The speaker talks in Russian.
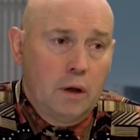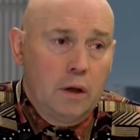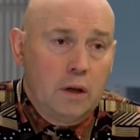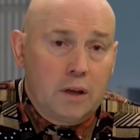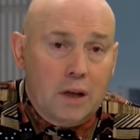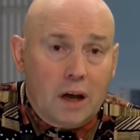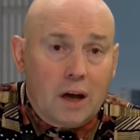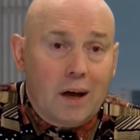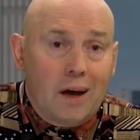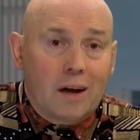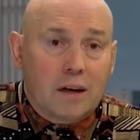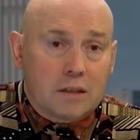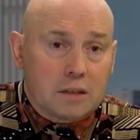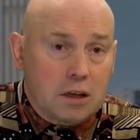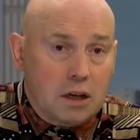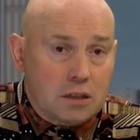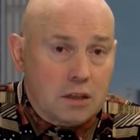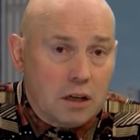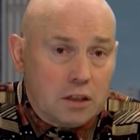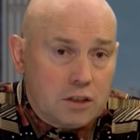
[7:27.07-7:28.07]
Я
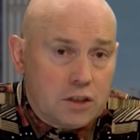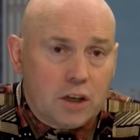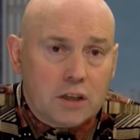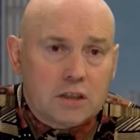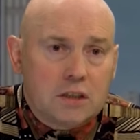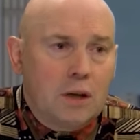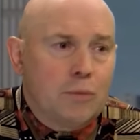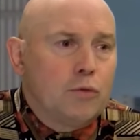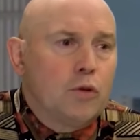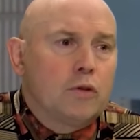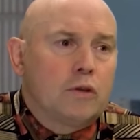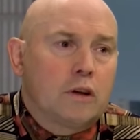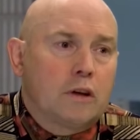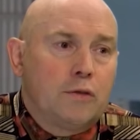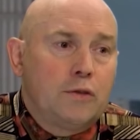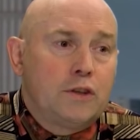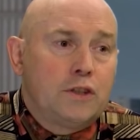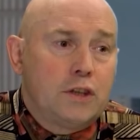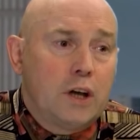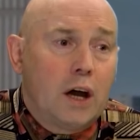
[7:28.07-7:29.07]
рассказал честно о многих
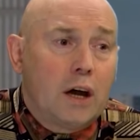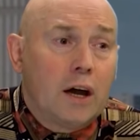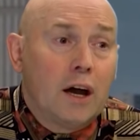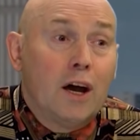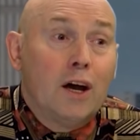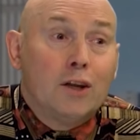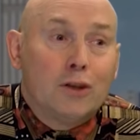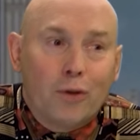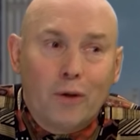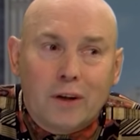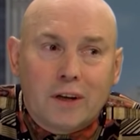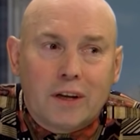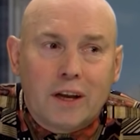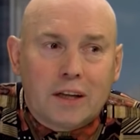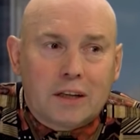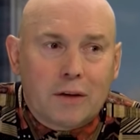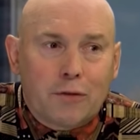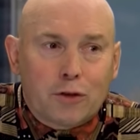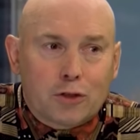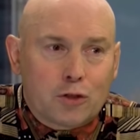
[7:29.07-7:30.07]
вещах только для того,